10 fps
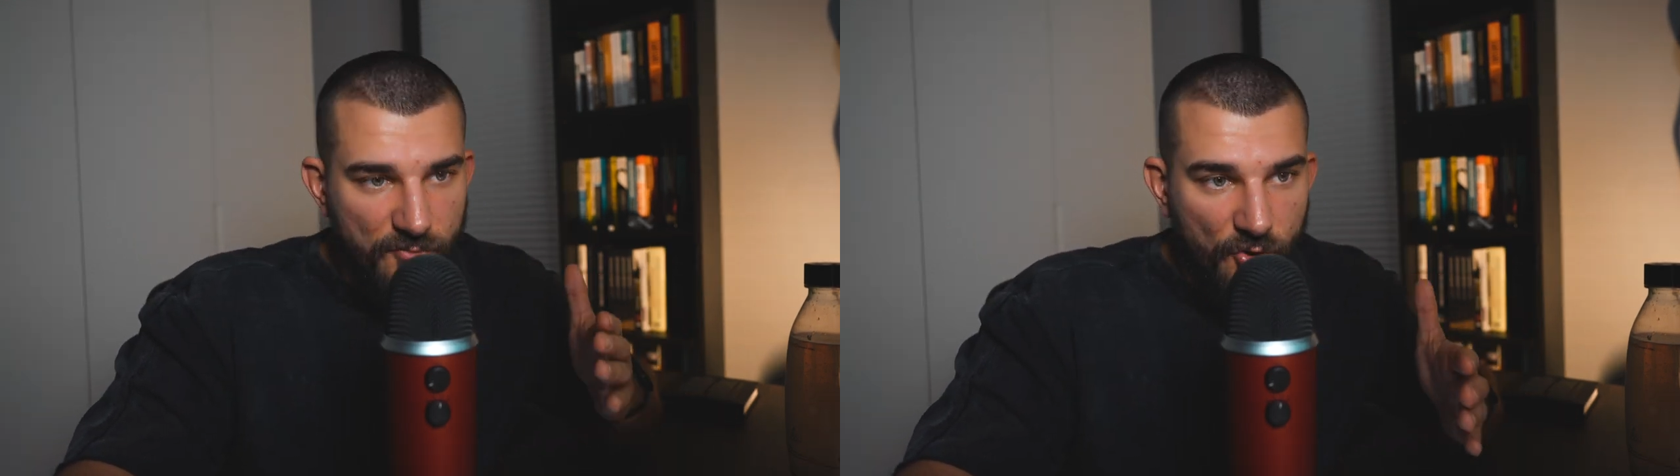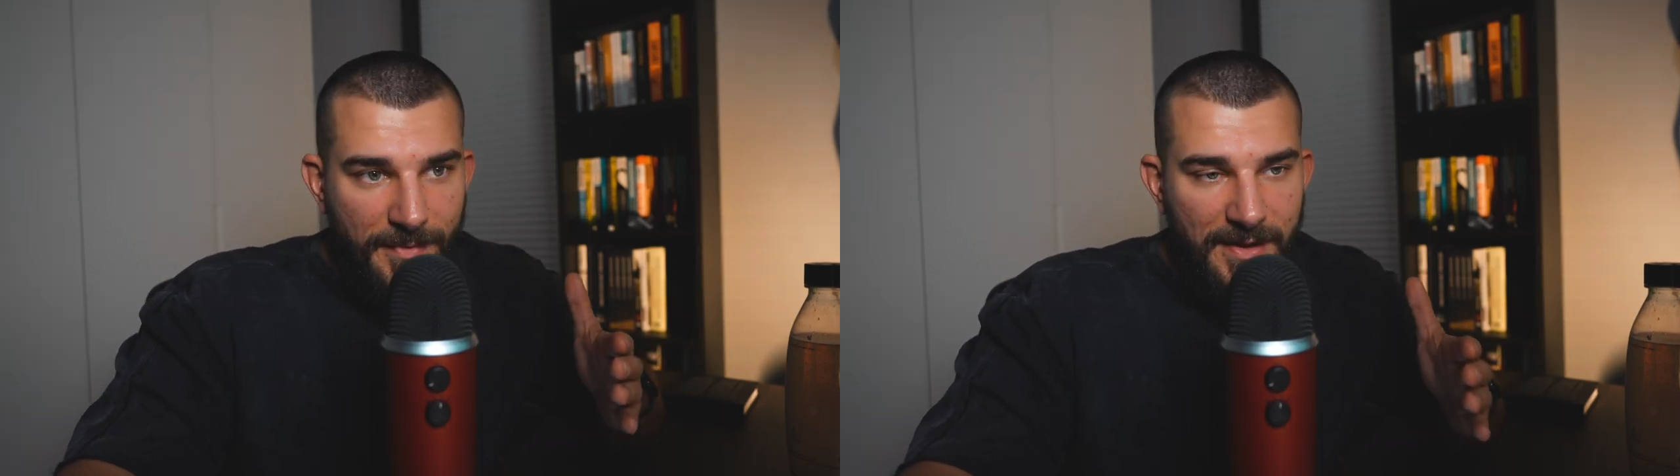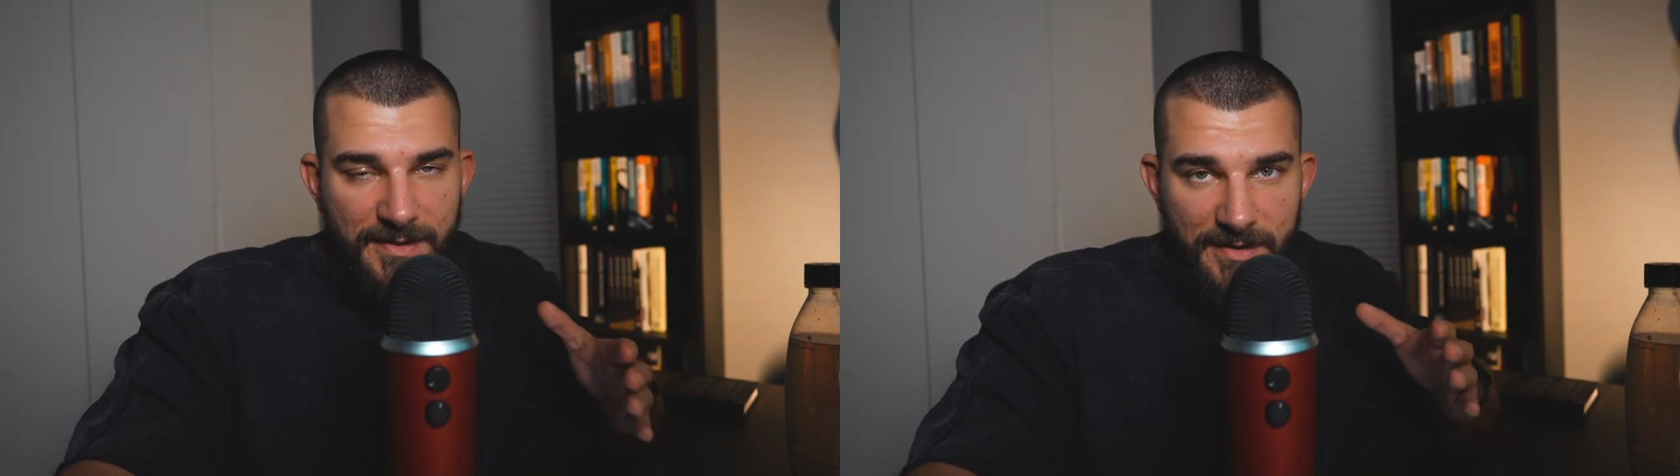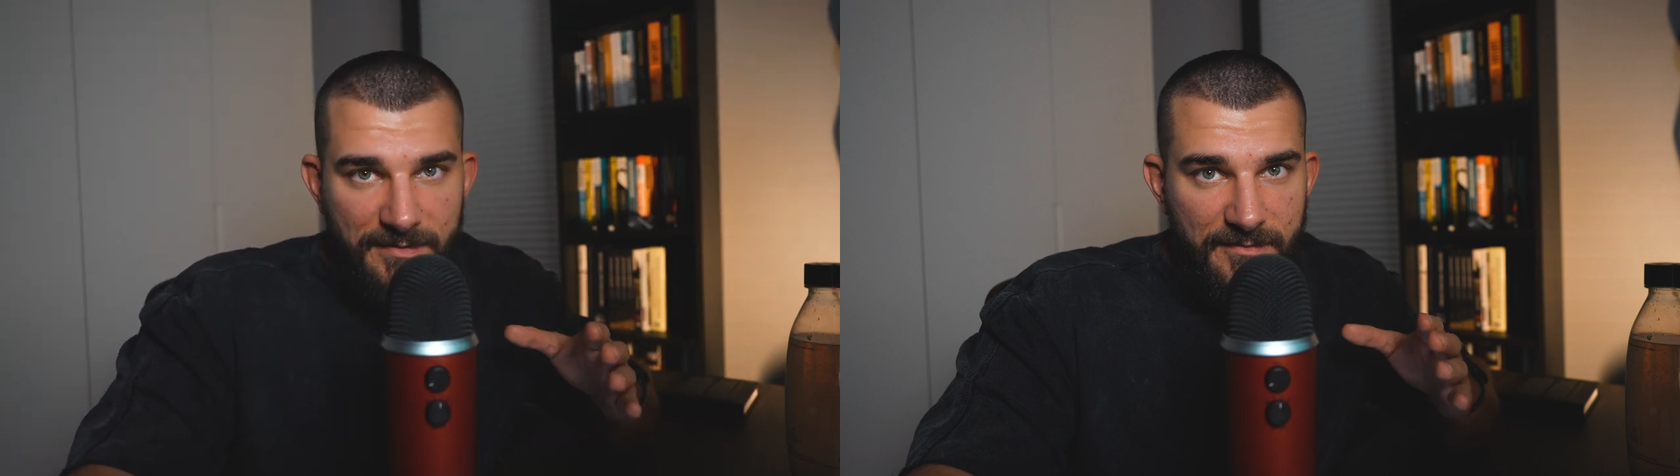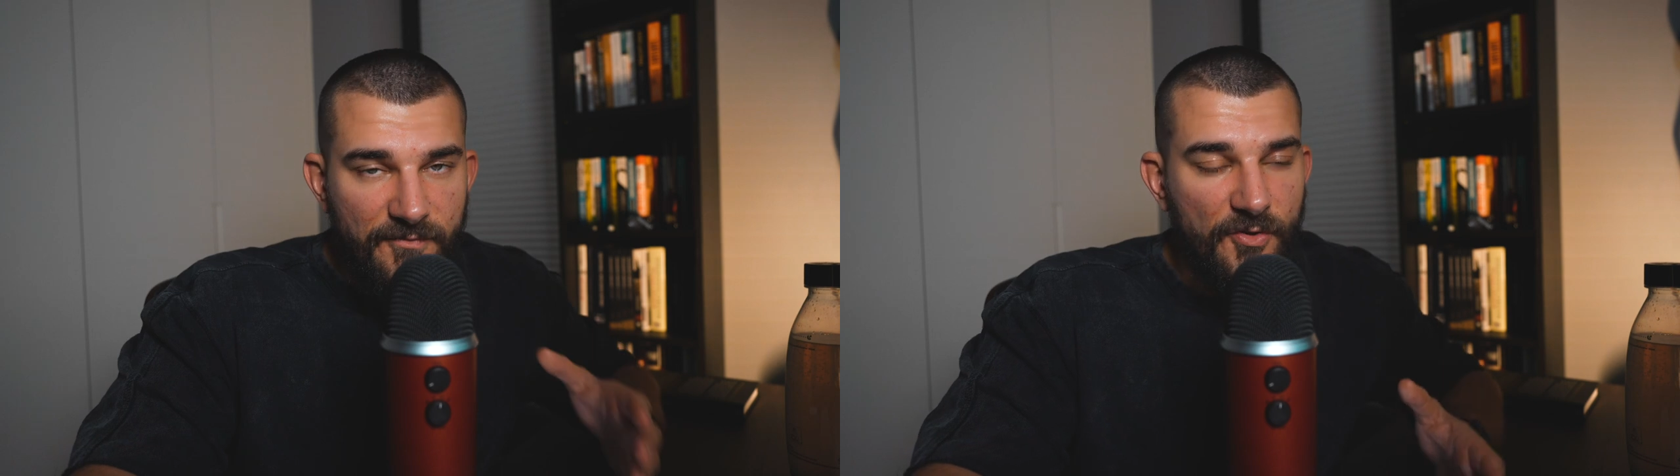
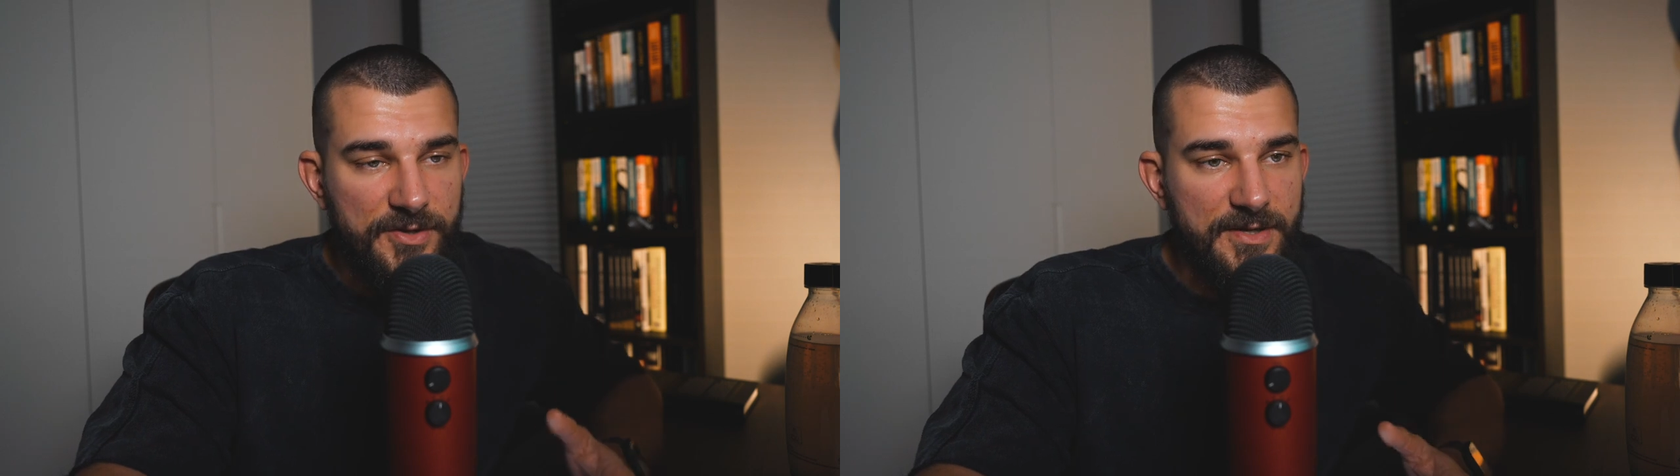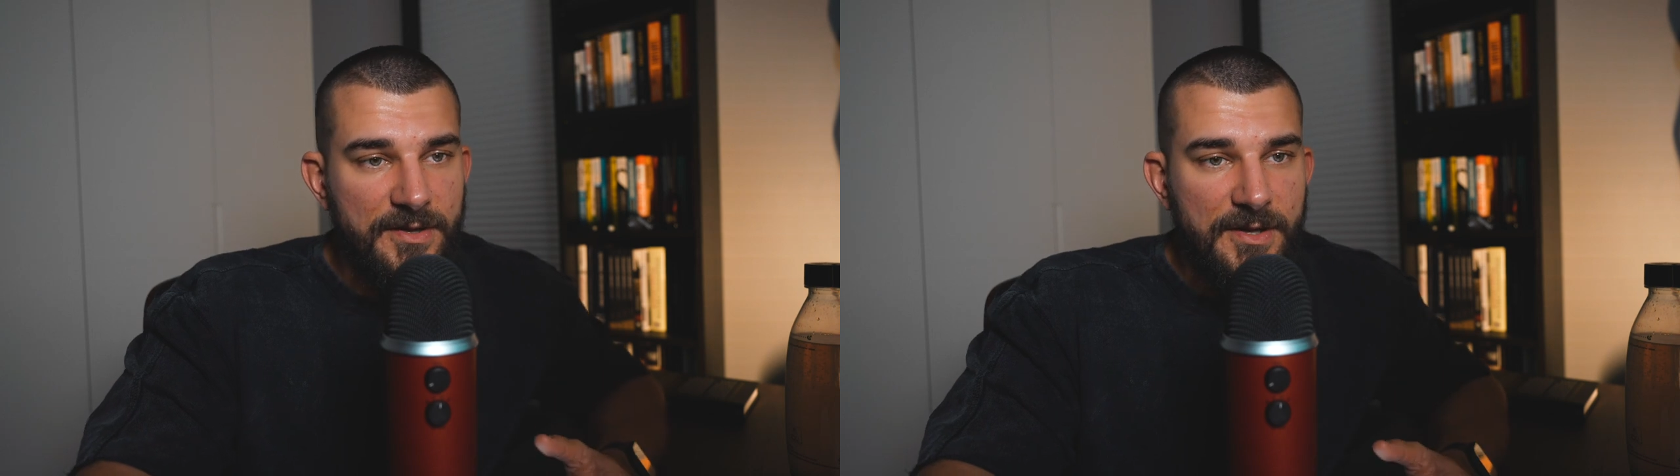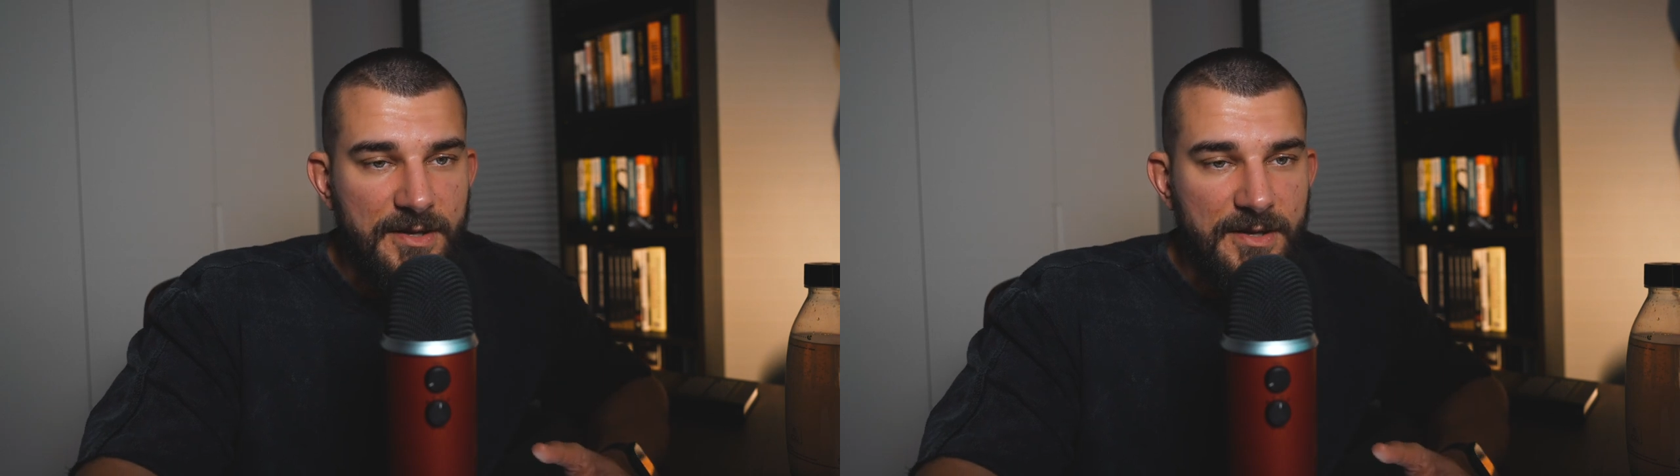normalnej wody.